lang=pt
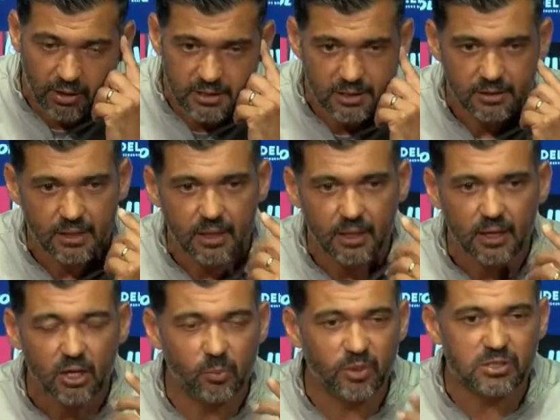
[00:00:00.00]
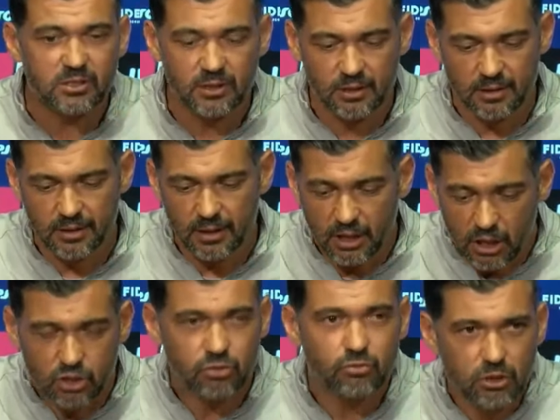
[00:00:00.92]
Quer dizer, eu penso que
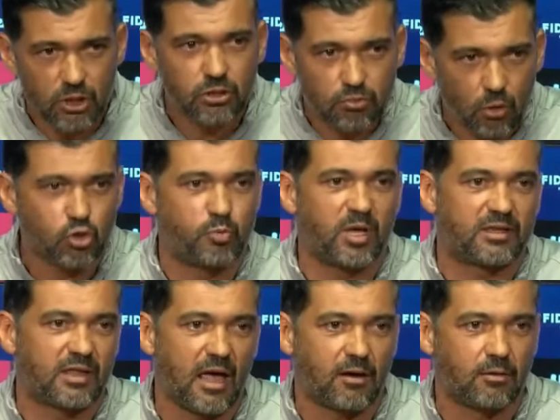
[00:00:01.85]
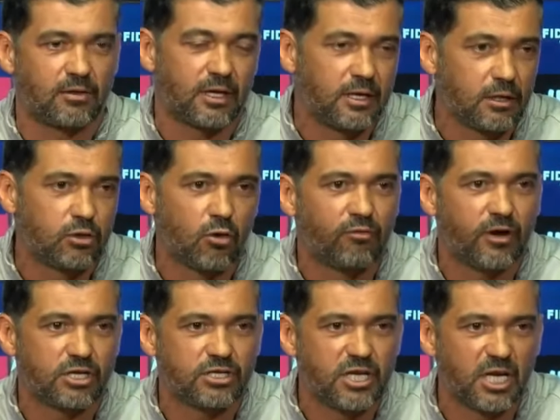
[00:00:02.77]
isto, isso é o espetáculo daquilo que eu
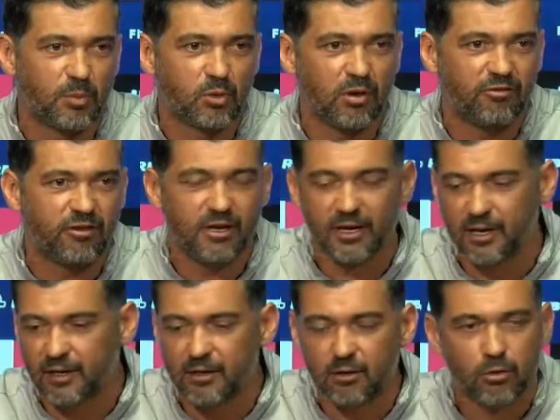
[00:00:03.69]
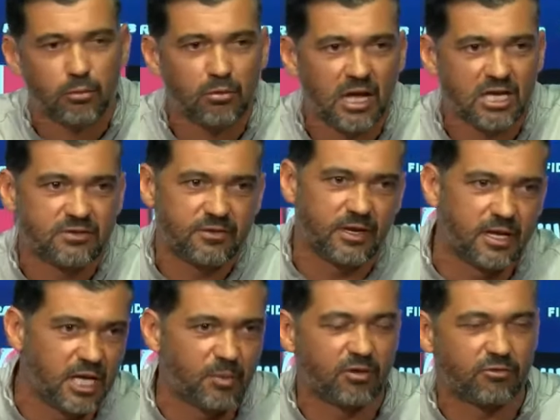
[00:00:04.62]
vejo na equipa do Benfica, naquilo que o Bruno Lage vê
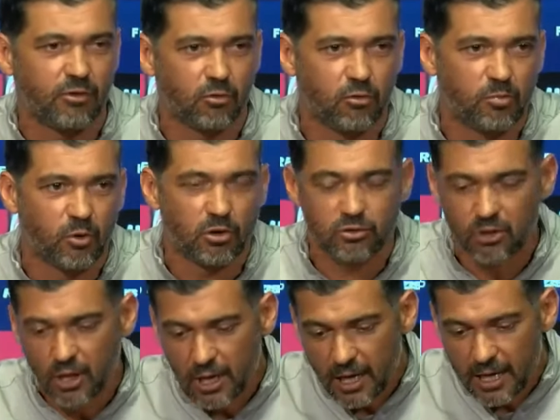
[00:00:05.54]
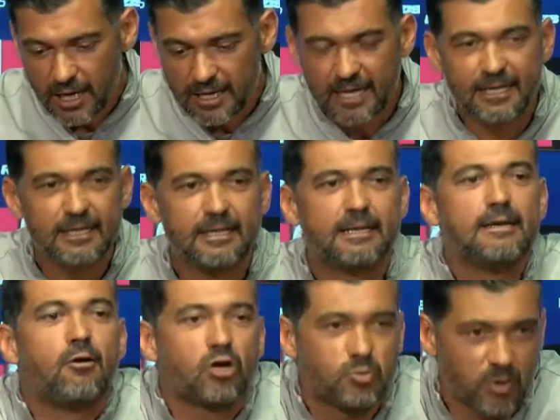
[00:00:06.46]
na equipa do Futebol Porto e naquilo que
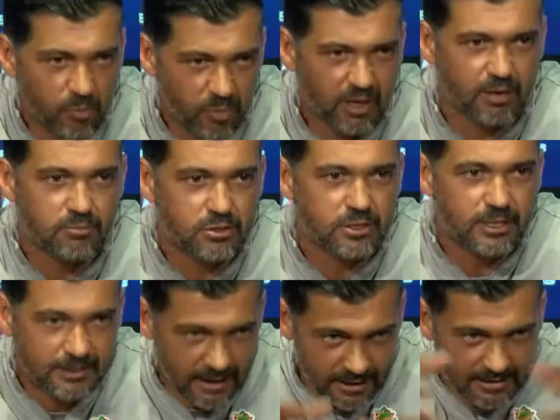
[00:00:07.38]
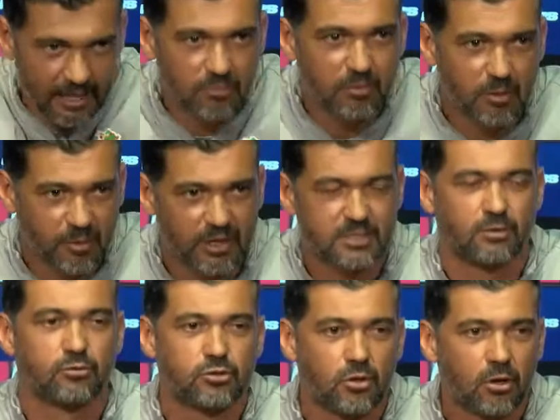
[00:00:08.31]
nós preparamos, e a tal
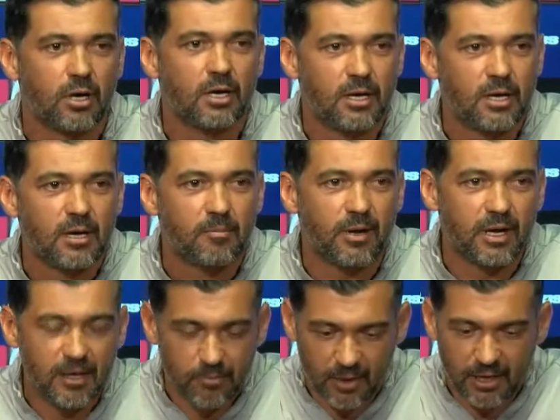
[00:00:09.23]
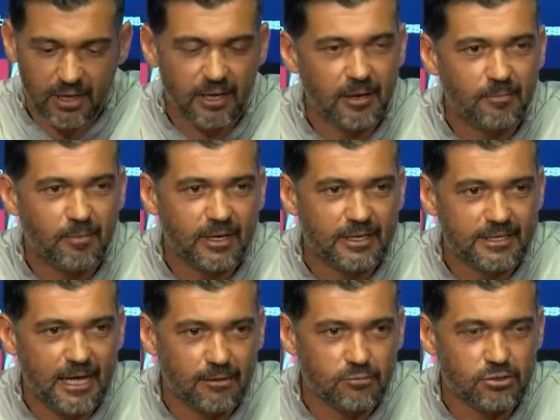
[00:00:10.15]
preparação do jogo, para, para, para
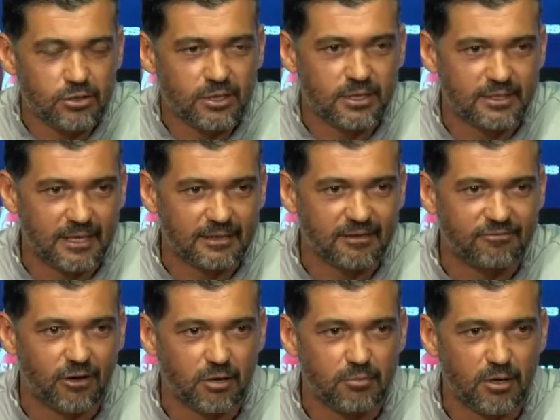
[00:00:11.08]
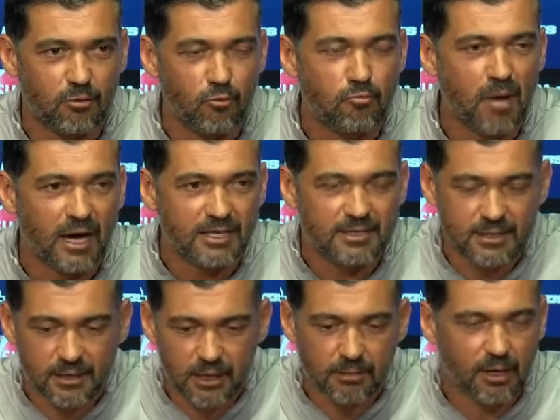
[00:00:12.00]
estarmos, de certa forma, o
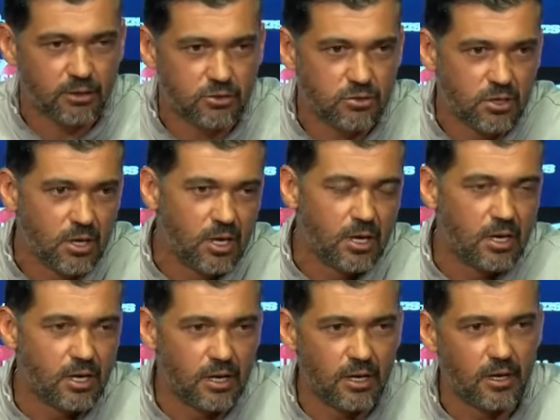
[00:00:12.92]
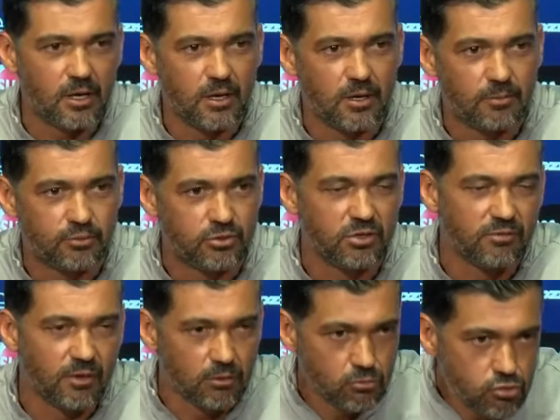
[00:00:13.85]
mais equilibrados uh,
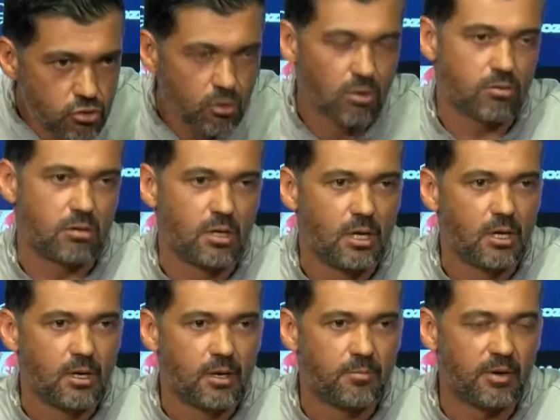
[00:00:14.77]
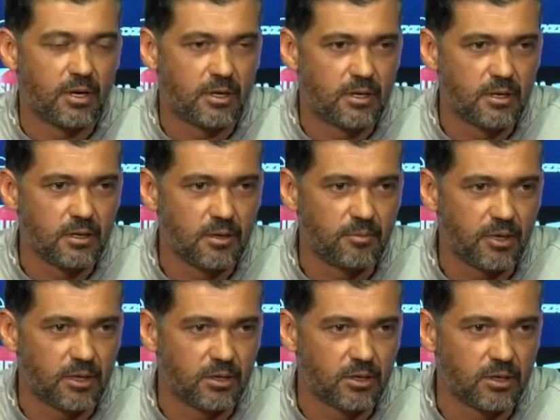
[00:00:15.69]
possível no jogo para que,
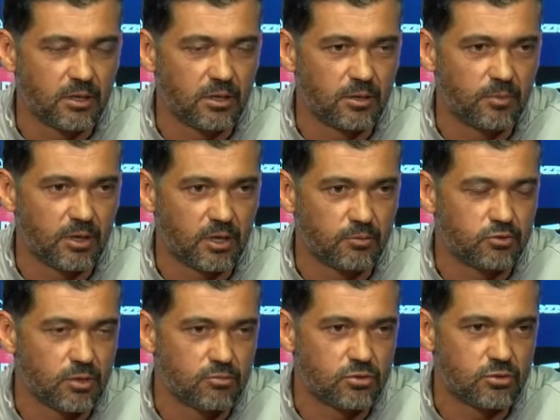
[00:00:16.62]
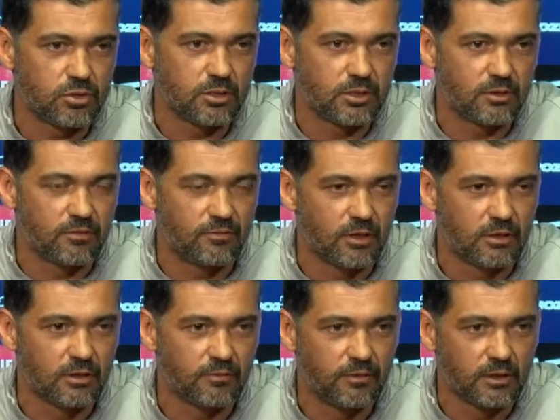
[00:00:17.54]
para que, para que possamos eh, vir,
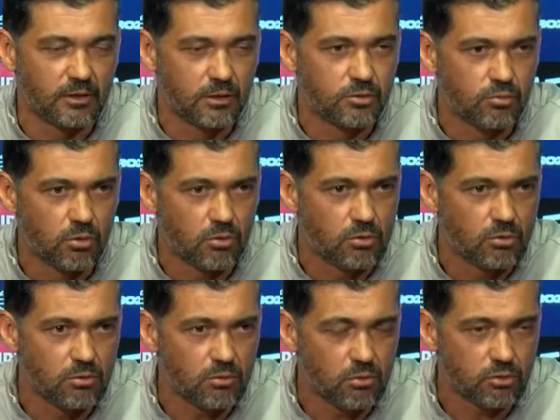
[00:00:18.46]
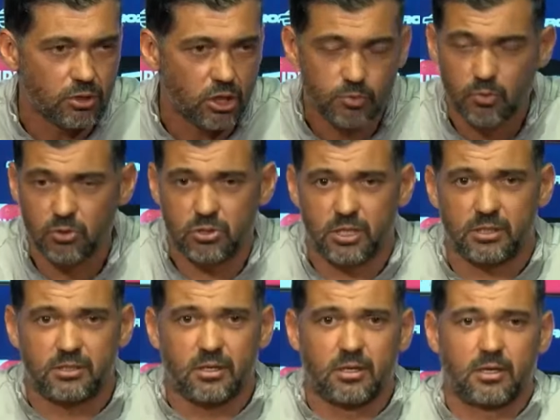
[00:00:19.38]
de, vir de Lisboa com, com os três pontos, que
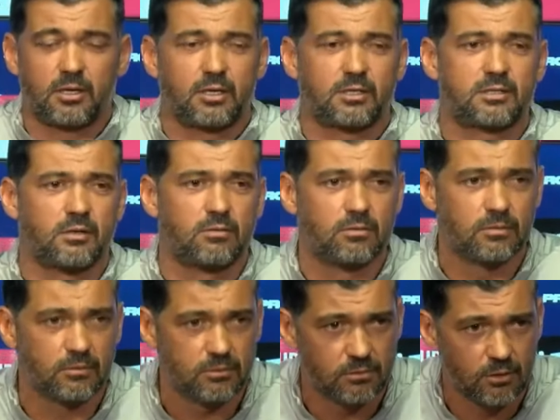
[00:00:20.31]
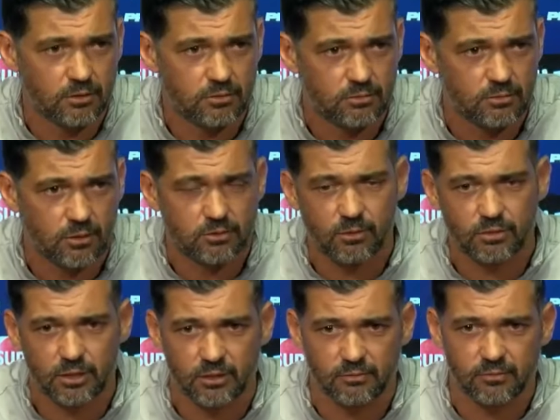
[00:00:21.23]
esse é, que esse é o, o nosso, o nosso
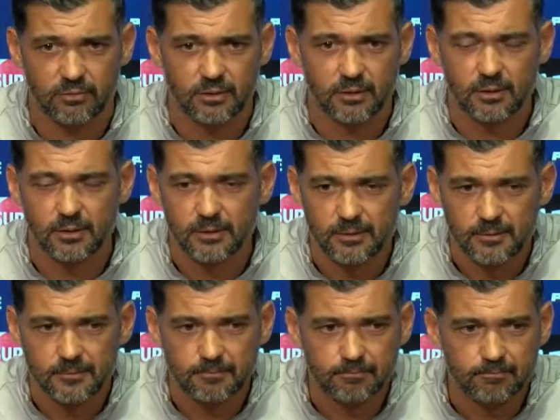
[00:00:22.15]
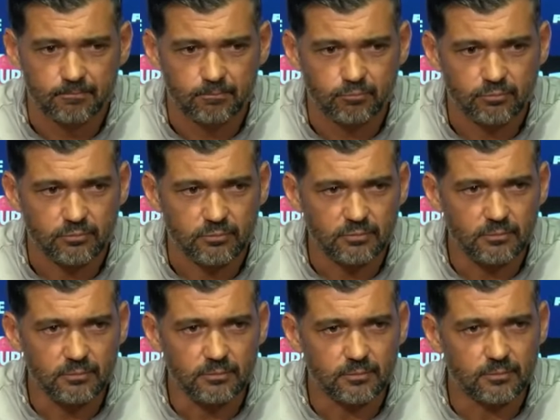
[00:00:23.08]
objetivo. Francisco?
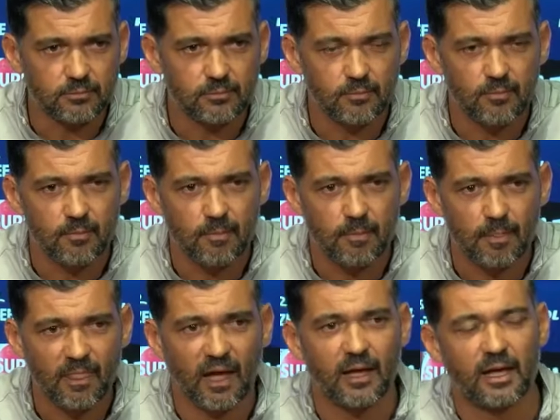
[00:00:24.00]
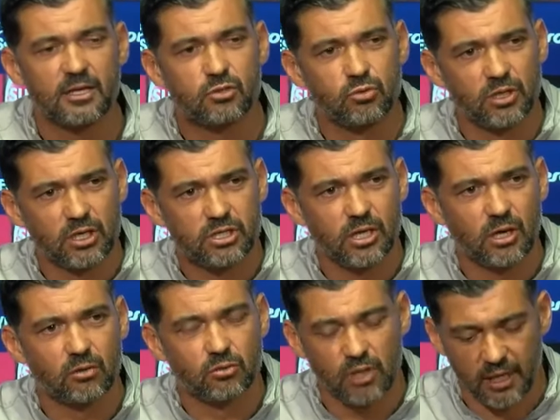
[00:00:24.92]
Ah, eu, a segunda questão, a segunda
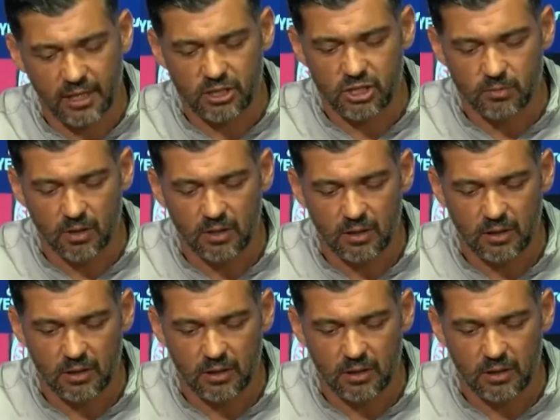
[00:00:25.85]
Nakajima. Questão, é? Nakajima.